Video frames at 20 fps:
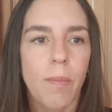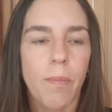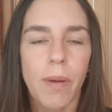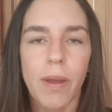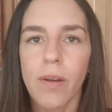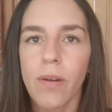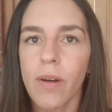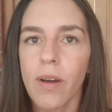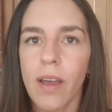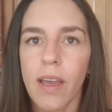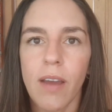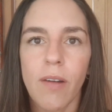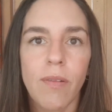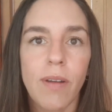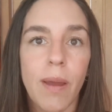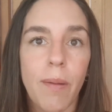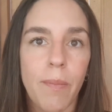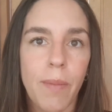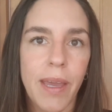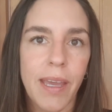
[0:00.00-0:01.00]
pero es
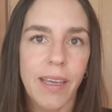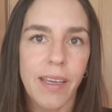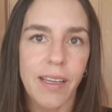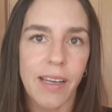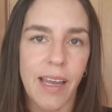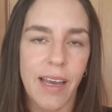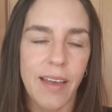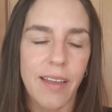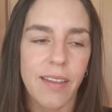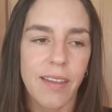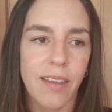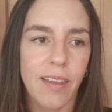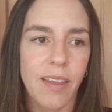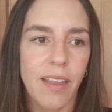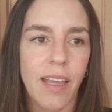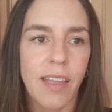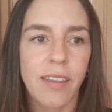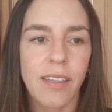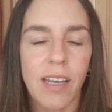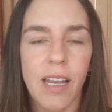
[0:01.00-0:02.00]
una mezcla
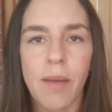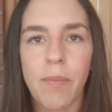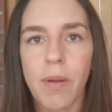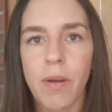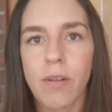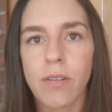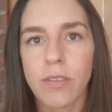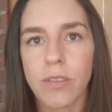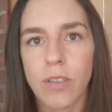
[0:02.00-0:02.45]
entre el apego